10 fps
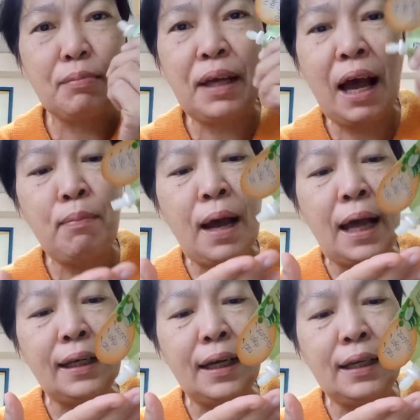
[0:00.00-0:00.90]
บา
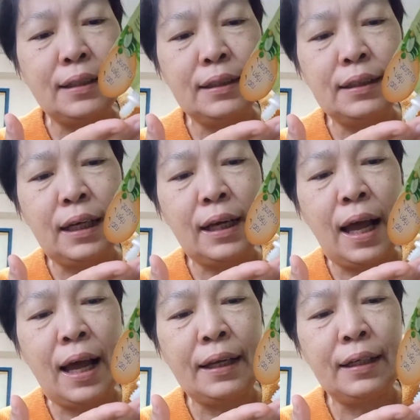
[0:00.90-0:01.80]
ทนะคะ ซื้อจาก
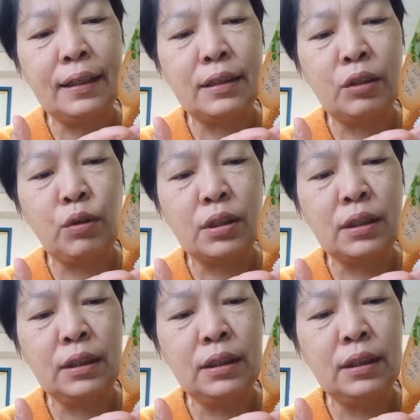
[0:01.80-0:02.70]
ร้านสะดวก
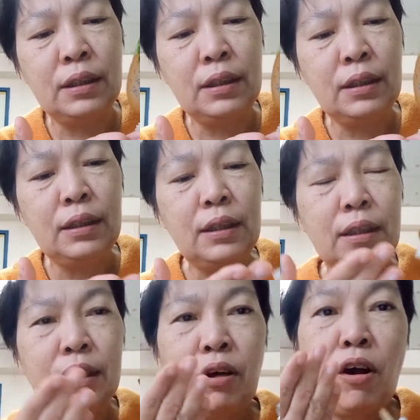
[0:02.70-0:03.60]
ซื้อ
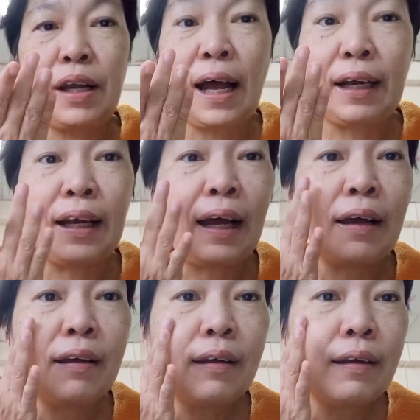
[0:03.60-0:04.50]
ยี่ห้อดังนะคะ
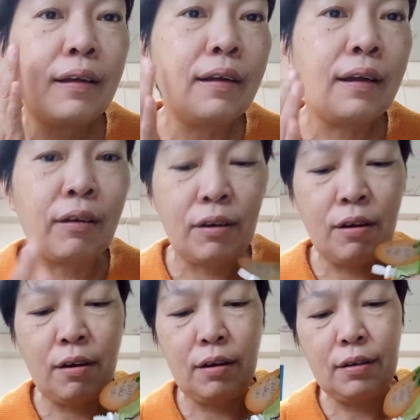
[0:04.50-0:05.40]
แล้วก็
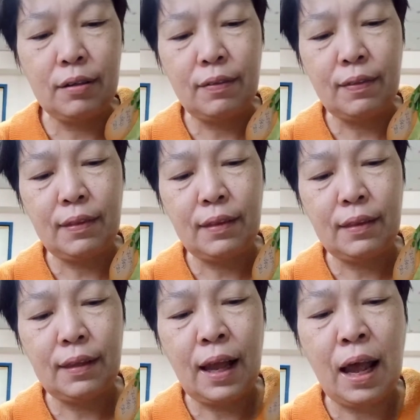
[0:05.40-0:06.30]

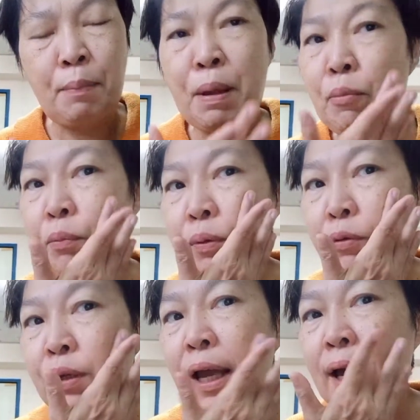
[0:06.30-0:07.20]
ทาไปบนผิ
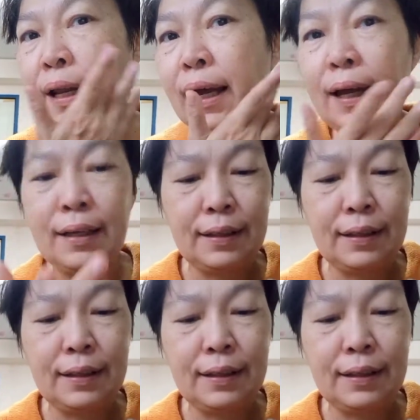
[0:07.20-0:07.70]
วหน้านะคะ